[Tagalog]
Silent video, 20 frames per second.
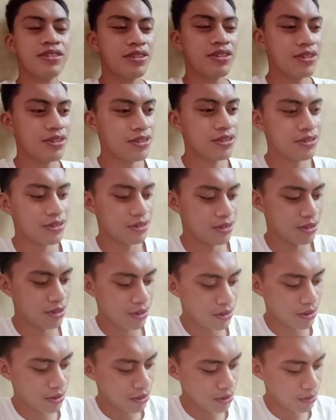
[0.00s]
Yun.
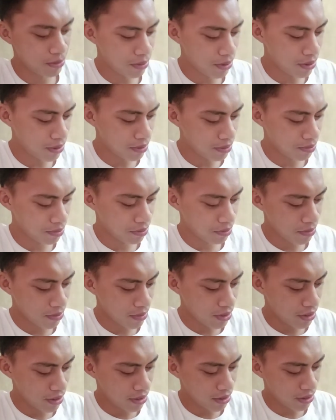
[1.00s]
So, yun po.
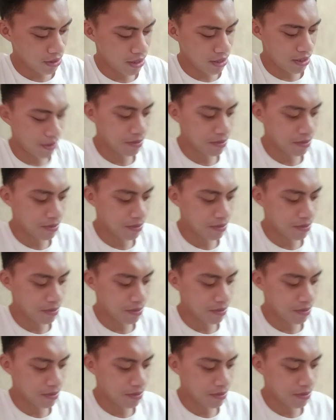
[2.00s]
Ano.